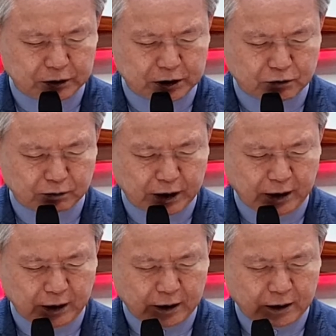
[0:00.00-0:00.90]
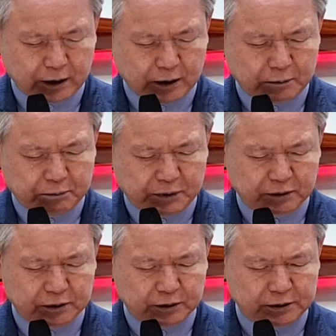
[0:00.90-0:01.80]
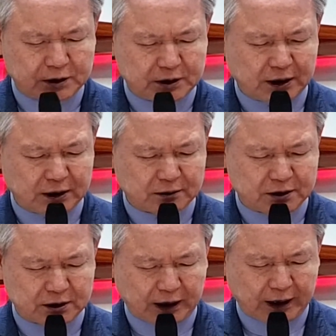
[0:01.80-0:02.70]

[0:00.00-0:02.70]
중에 병을 제할 것이다.